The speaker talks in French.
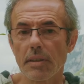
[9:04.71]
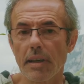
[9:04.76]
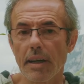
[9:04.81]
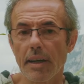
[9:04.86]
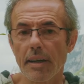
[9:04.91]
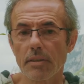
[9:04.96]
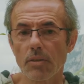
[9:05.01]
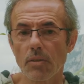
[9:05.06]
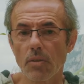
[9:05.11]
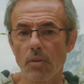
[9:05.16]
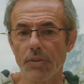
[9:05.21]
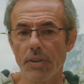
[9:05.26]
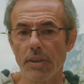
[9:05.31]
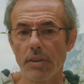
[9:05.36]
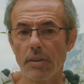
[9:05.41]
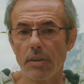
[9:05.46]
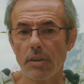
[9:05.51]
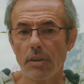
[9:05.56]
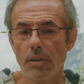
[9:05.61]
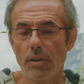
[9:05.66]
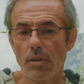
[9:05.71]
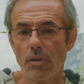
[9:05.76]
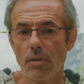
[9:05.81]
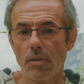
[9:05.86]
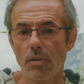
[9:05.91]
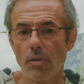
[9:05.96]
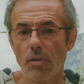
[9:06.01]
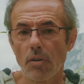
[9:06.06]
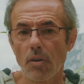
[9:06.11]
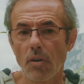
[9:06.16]
de la rencontre,
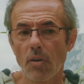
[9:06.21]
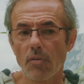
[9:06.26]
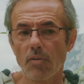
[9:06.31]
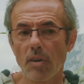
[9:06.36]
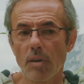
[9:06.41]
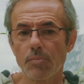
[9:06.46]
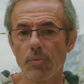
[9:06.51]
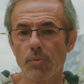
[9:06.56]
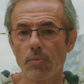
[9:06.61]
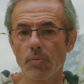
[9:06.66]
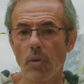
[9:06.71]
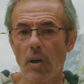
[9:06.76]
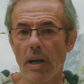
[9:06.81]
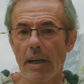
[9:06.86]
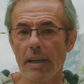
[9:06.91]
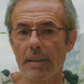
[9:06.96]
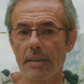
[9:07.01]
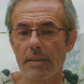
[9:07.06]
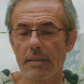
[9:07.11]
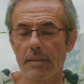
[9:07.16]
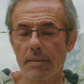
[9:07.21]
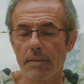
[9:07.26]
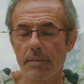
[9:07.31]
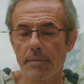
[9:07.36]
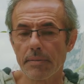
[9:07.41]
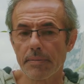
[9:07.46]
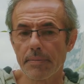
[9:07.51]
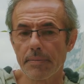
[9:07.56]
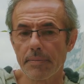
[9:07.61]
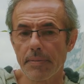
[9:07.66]
on va pouvoir
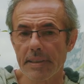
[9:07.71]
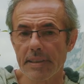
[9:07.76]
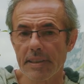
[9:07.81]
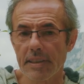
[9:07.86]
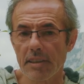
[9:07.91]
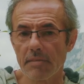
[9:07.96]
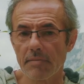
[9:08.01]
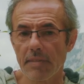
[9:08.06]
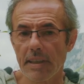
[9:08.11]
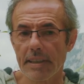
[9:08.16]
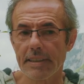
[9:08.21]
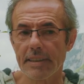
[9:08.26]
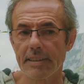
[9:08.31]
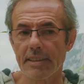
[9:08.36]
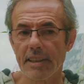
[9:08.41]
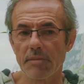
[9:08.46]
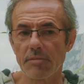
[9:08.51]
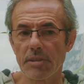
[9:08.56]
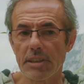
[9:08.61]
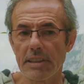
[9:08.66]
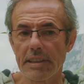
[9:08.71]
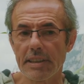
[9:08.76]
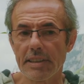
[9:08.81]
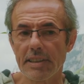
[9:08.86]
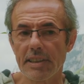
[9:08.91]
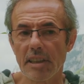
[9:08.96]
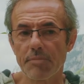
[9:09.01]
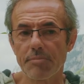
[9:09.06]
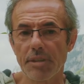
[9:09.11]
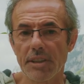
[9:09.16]
facilement
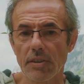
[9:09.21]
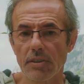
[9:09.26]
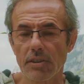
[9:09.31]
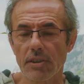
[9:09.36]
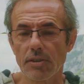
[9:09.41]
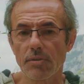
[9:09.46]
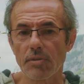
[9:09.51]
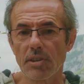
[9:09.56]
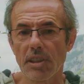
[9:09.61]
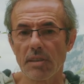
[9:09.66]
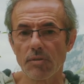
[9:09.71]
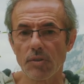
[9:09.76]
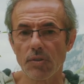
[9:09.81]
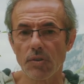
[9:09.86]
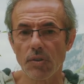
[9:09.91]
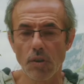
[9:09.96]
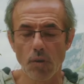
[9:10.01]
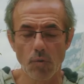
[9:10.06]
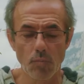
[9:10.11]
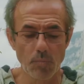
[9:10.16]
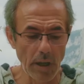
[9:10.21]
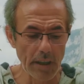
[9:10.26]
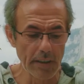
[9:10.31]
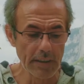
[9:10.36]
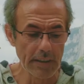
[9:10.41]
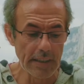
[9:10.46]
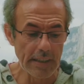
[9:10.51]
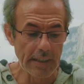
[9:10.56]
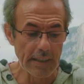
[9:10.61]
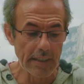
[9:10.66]
déterminer si la personne est une âme sœur ou pas.